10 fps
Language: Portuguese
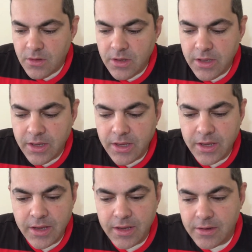
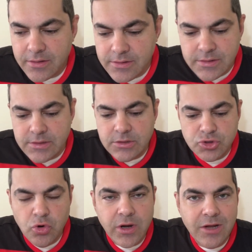é,
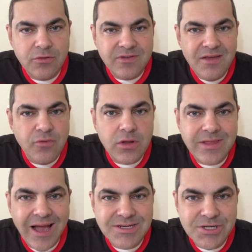jogando sem
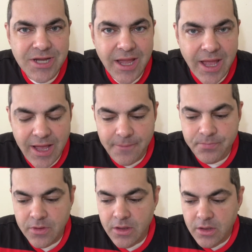vontade de
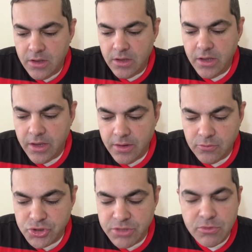ganhar. É,
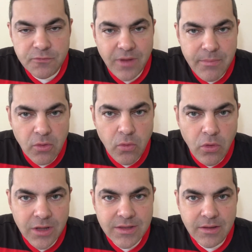o time do Flamengo
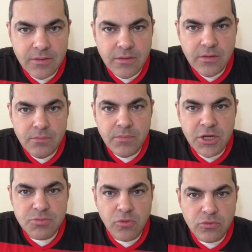ontem,
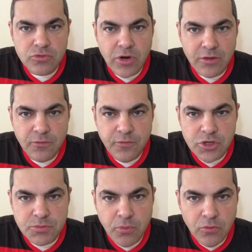mesmo quando o jogador
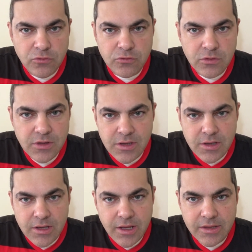foi expulso,
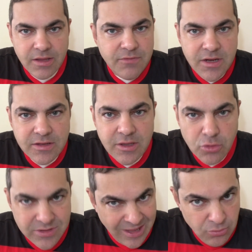é, deveria ter
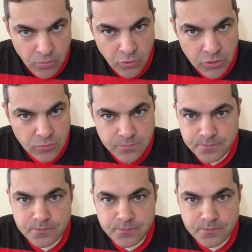lutado muito.